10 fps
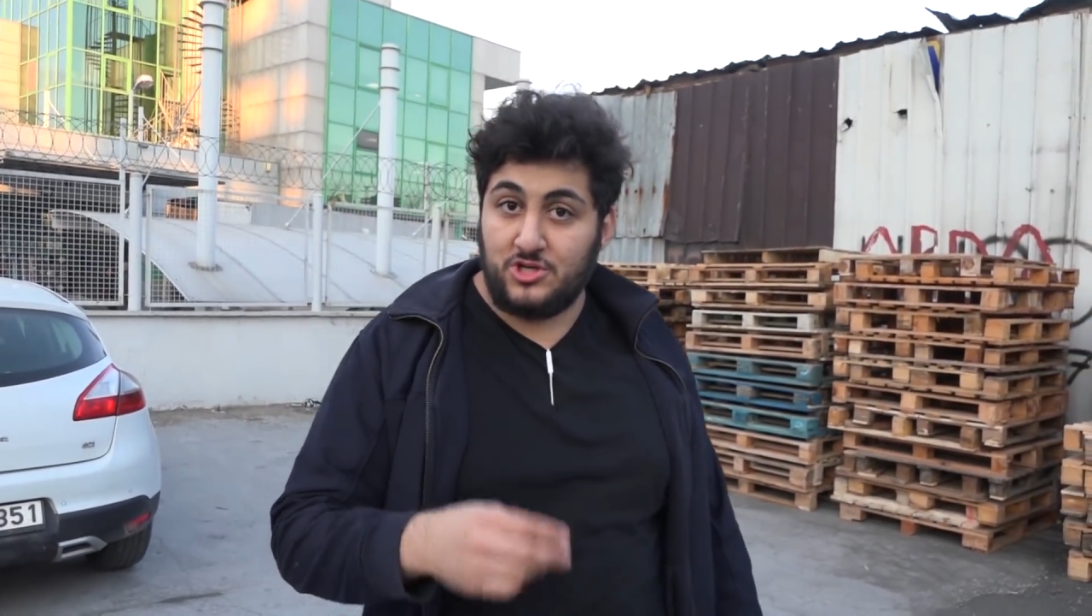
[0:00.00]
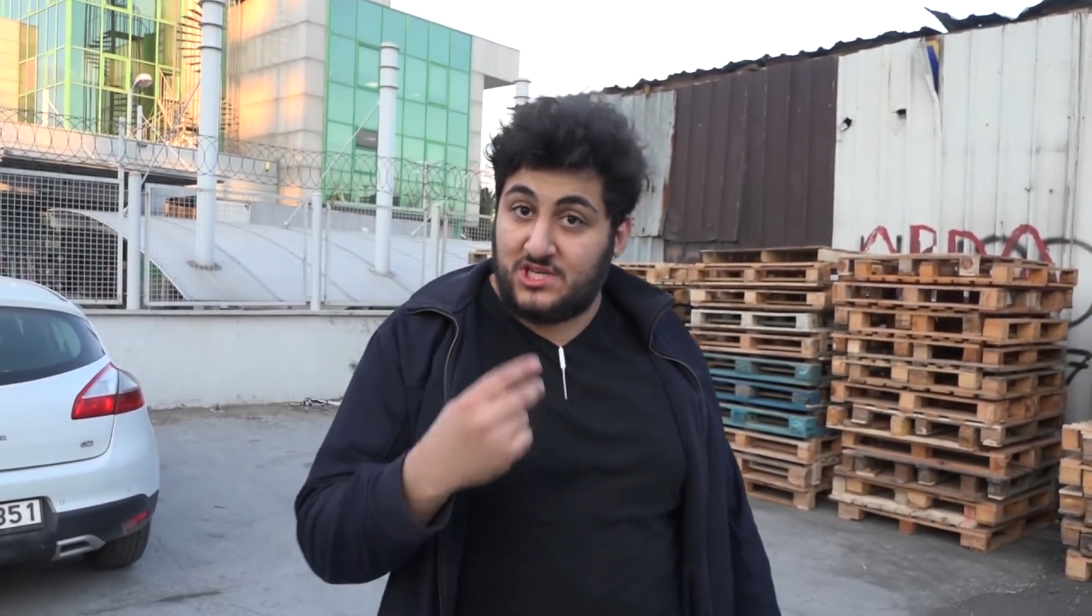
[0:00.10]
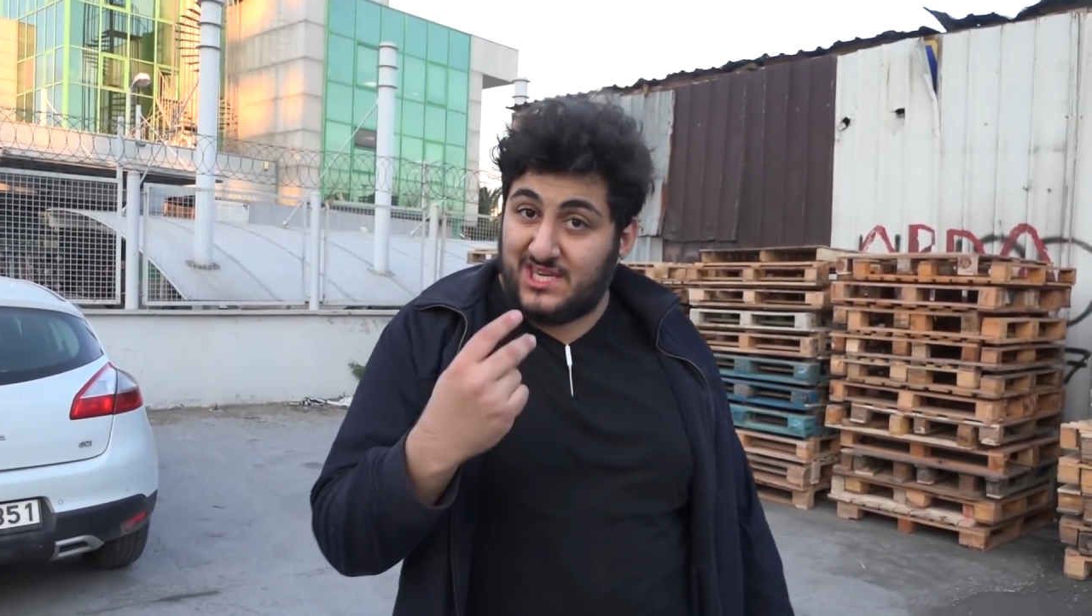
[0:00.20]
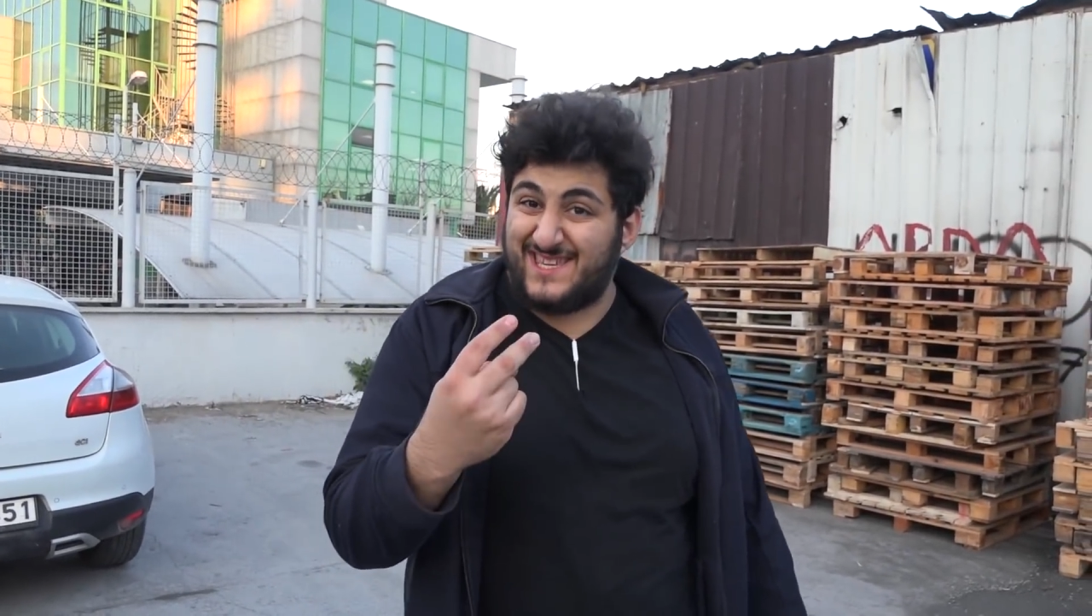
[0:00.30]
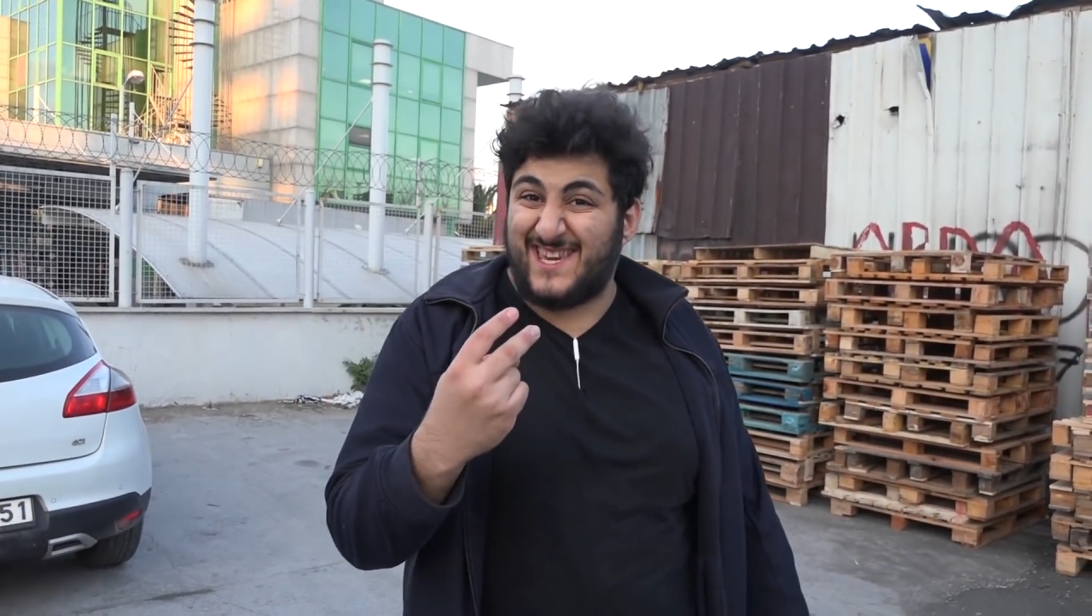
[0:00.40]

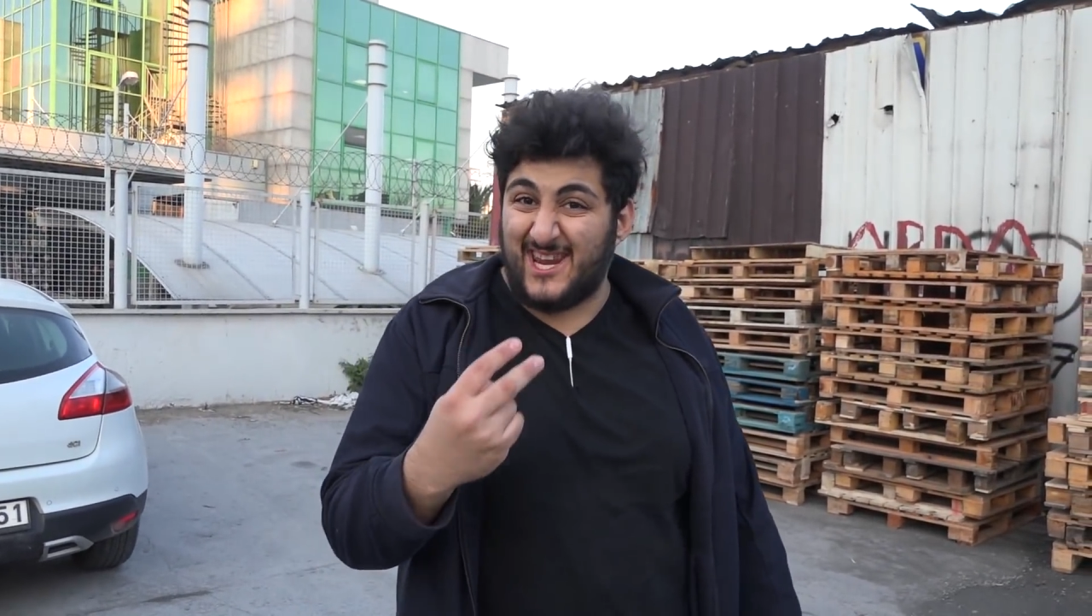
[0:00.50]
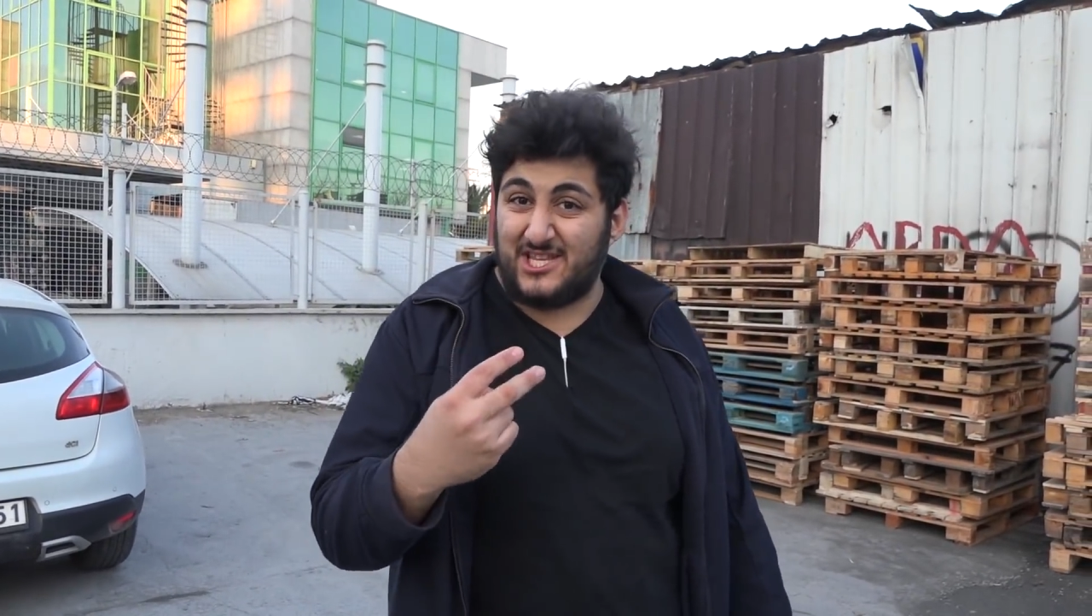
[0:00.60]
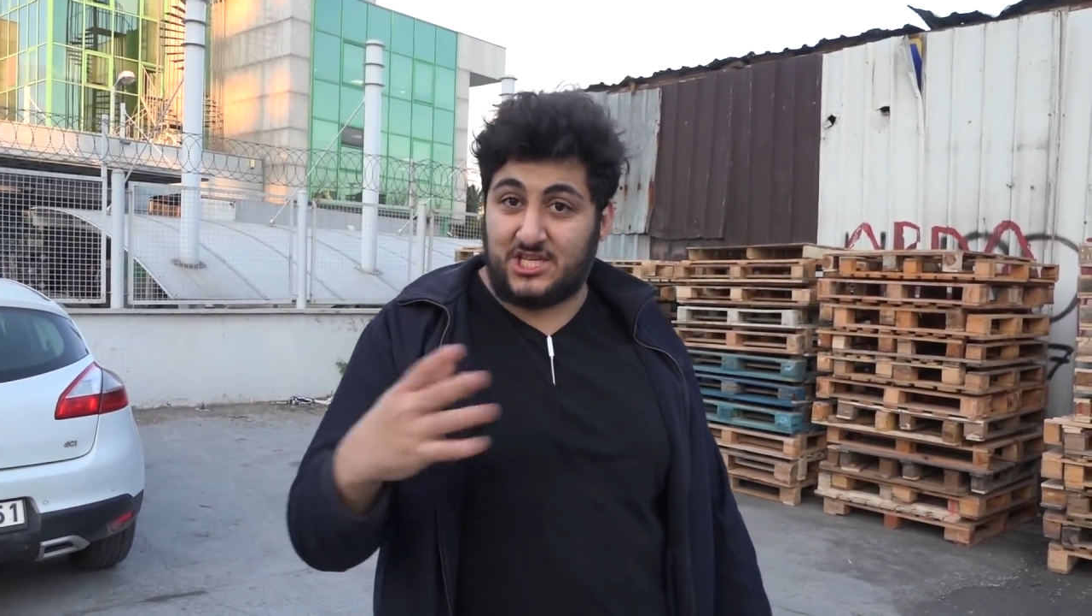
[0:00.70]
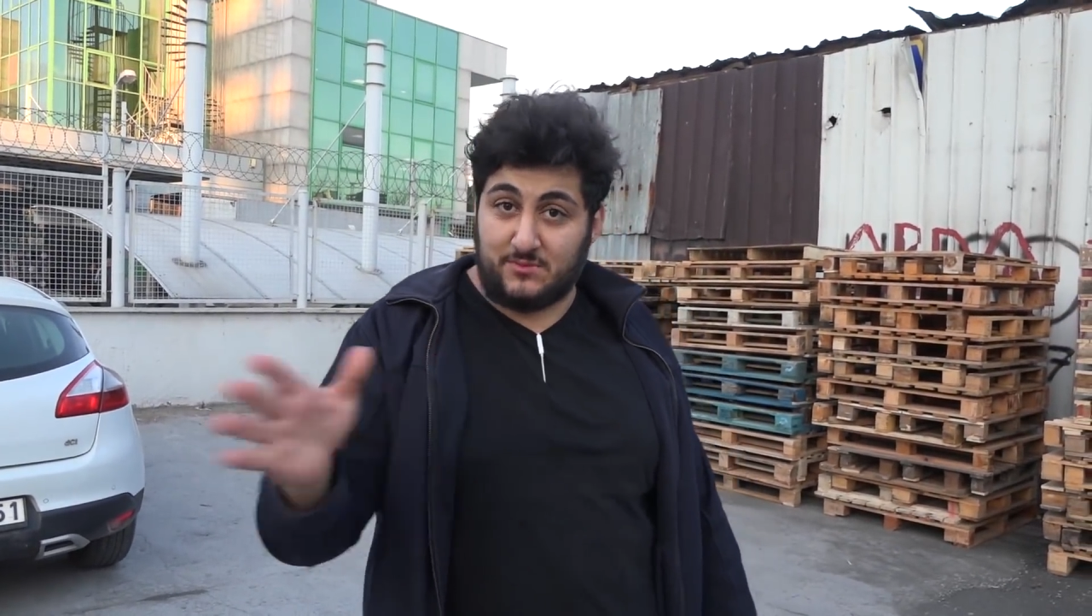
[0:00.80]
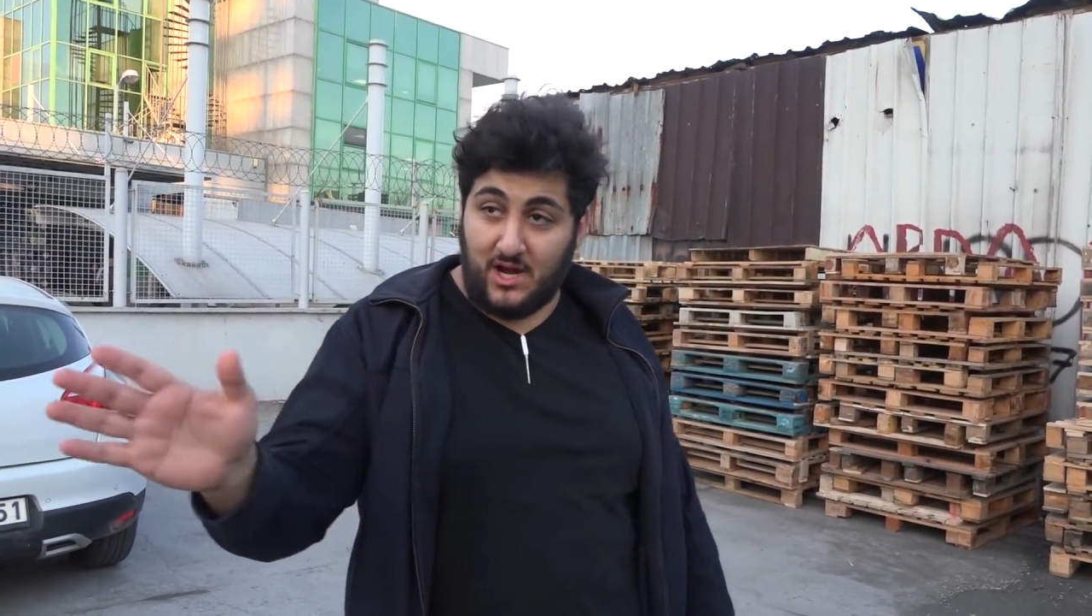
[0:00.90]
İki kere
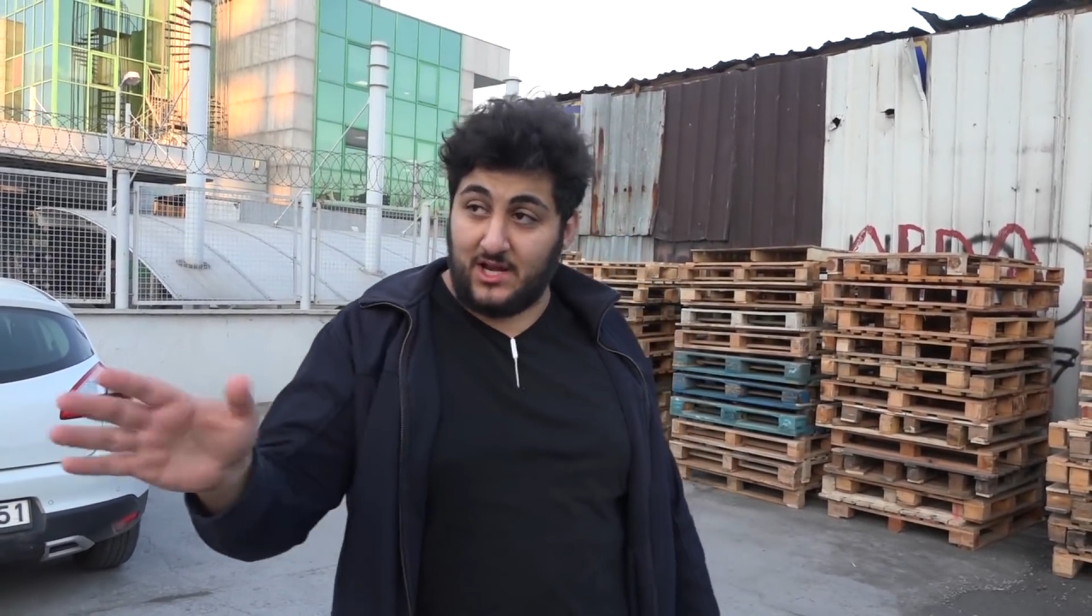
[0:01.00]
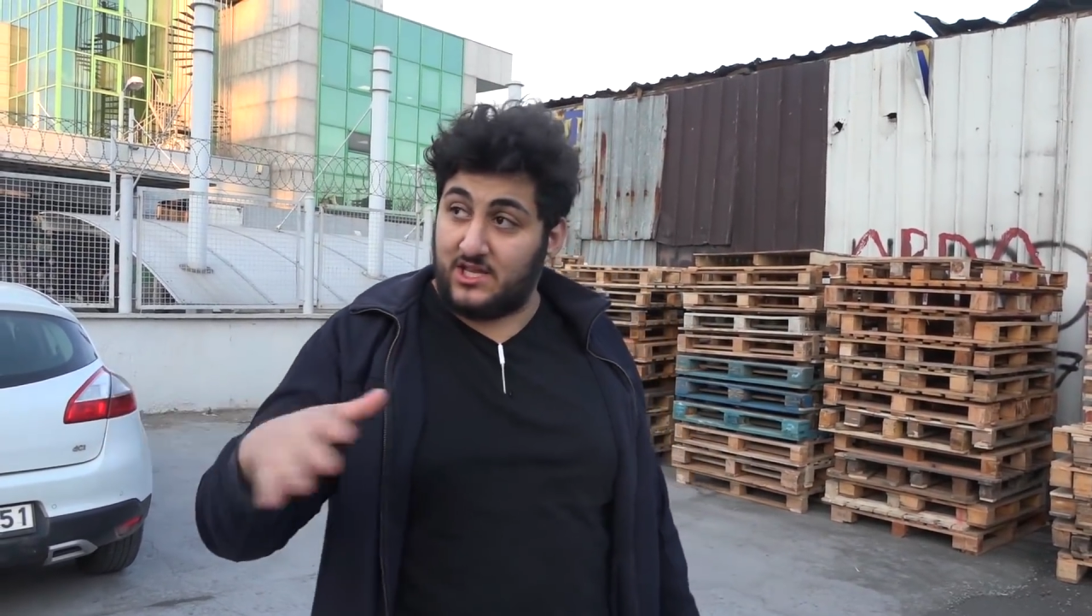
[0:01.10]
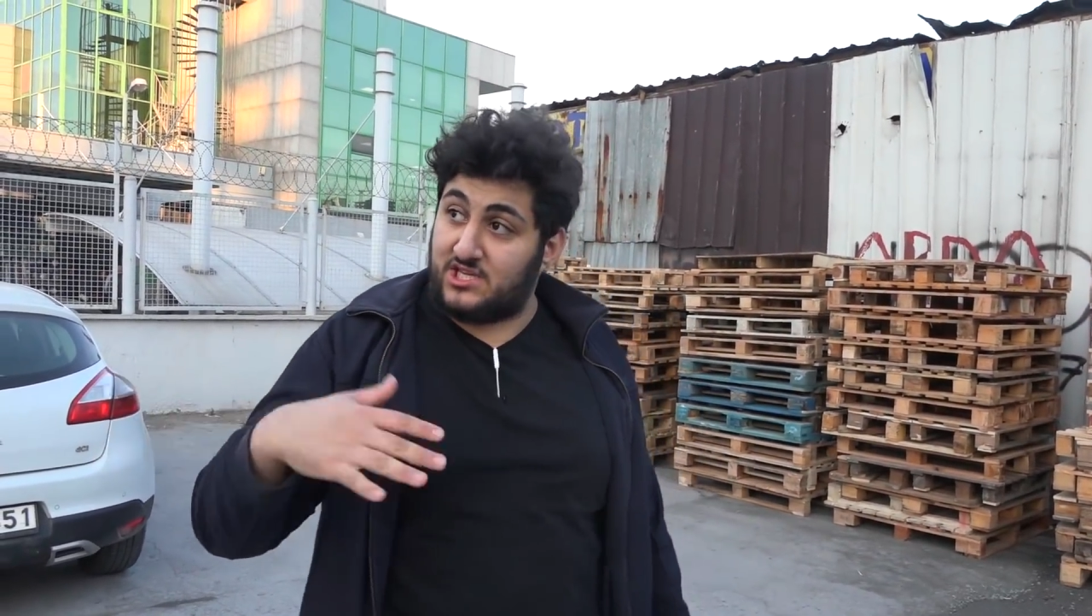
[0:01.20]
çıkmayla,